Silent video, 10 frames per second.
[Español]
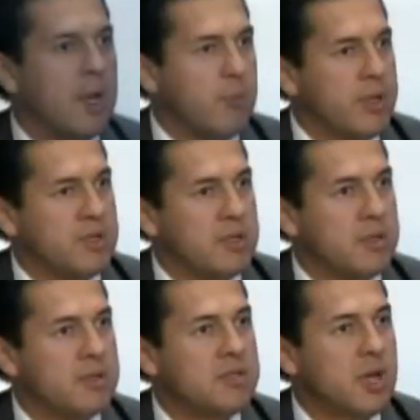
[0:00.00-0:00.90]
el
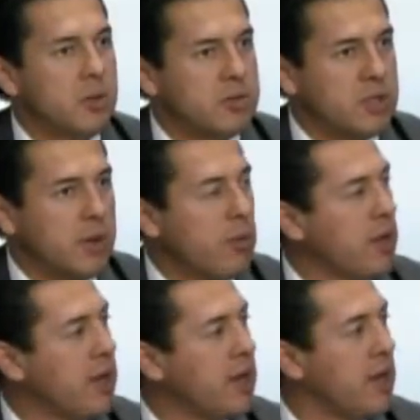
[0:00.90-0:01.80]
presidente sea Gustavo
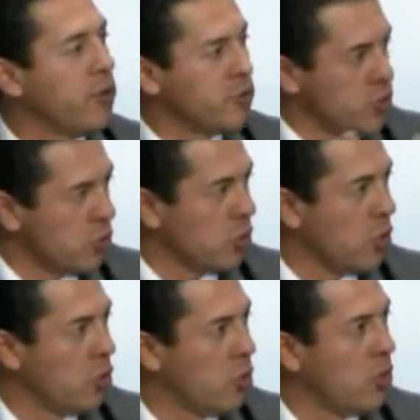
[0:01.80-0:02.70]
Granados junto
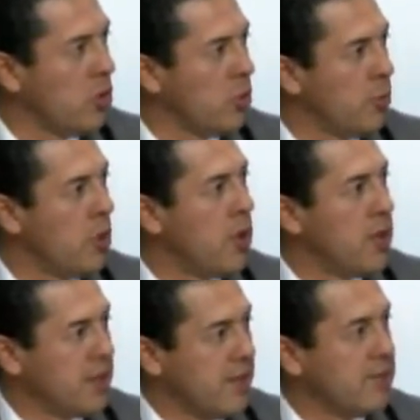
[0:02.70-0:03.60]
con un grupo
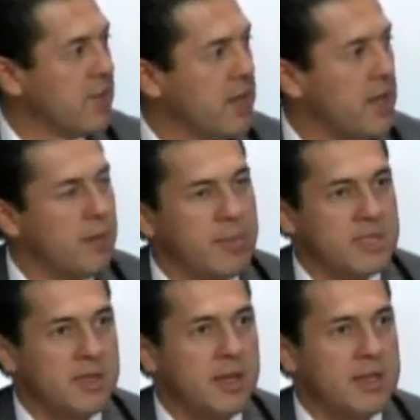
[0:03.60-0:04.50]
que integra la
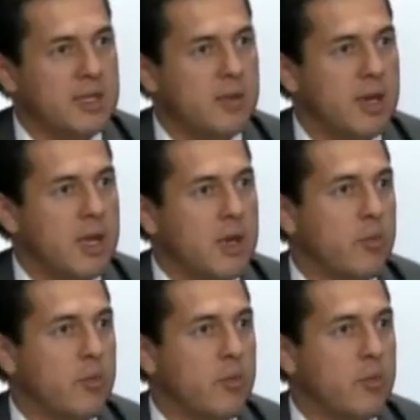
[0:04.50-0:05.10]
mesa directiva,